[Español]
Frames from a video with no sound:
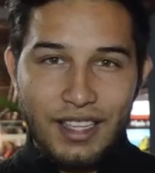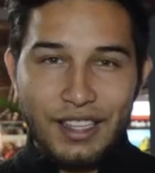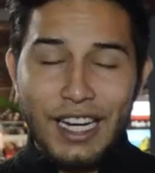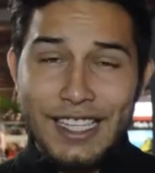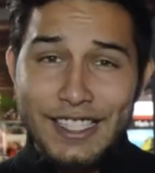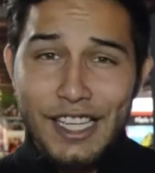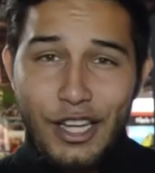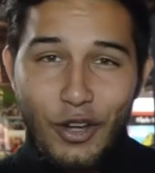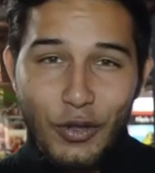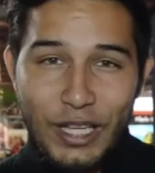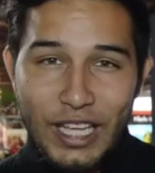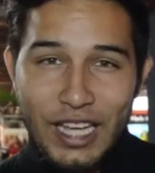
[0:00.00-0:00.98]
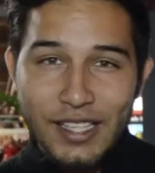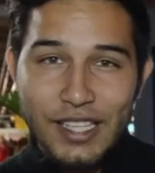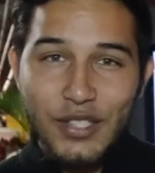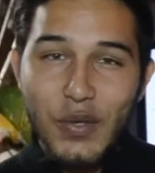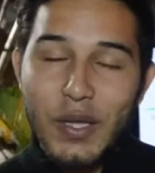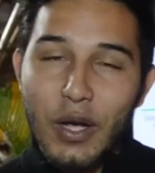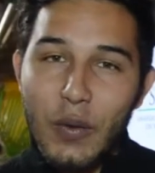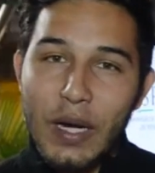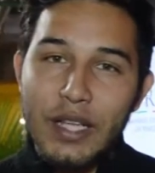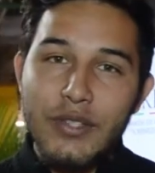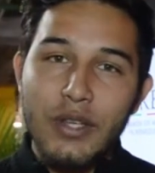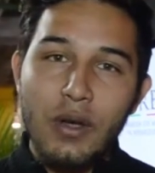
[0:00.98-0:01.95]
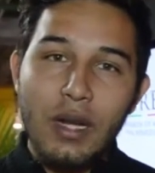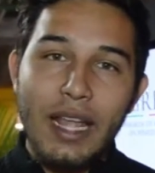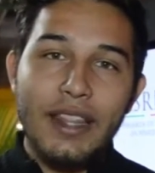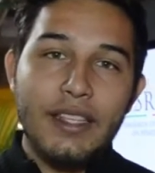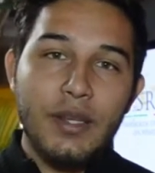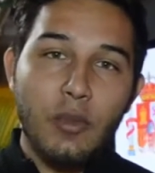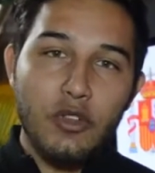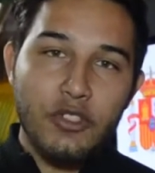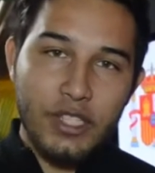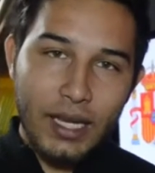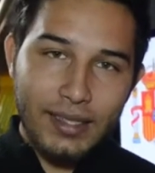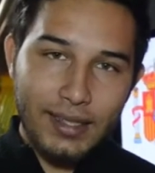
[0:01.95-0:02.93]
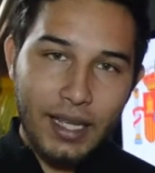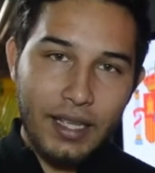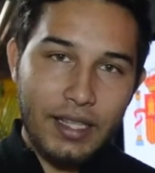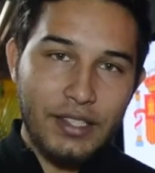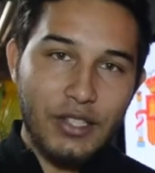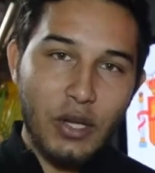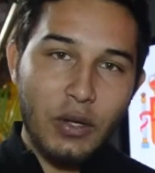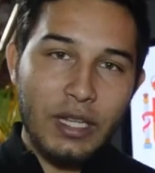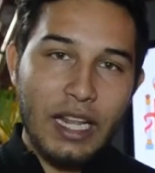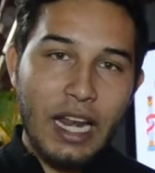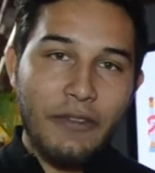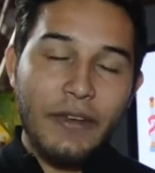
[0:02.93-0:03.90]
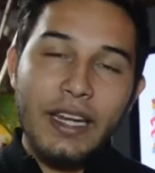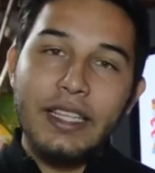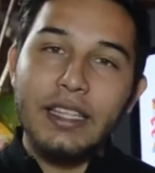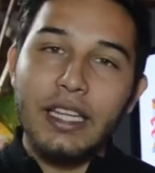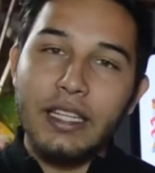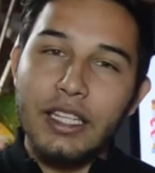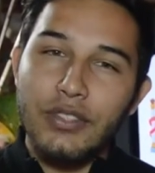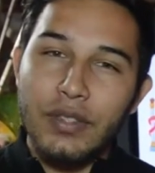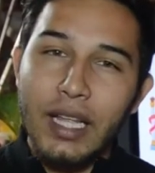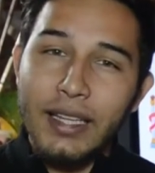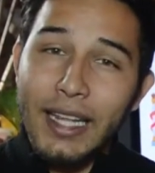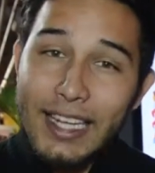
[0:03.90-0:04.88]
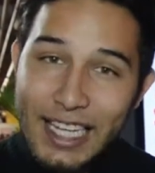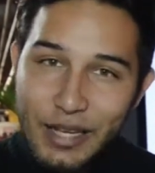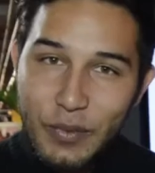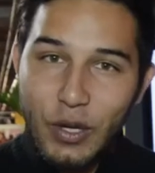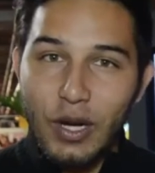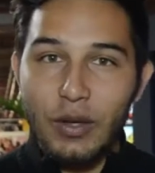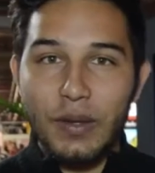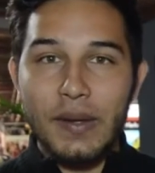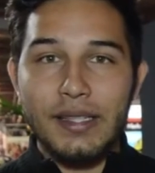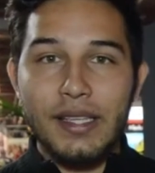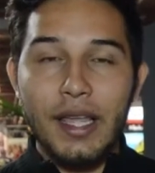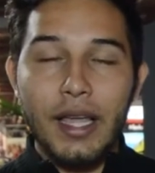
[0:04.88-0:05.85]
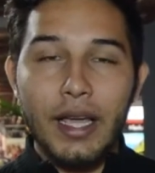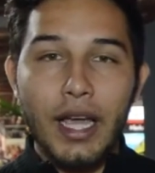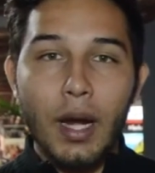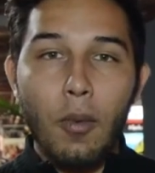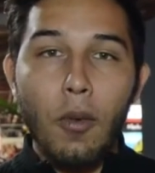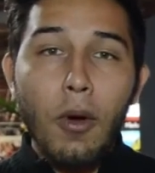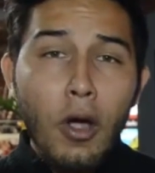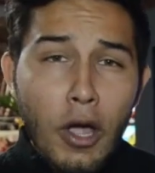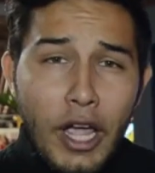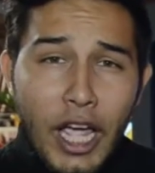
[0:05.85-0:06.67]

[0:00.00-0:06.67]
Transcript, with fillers: Tras cinco días de su inauguración, la decimosexta edición de la Feria Internacional del Libro de la Universidad de Carabobo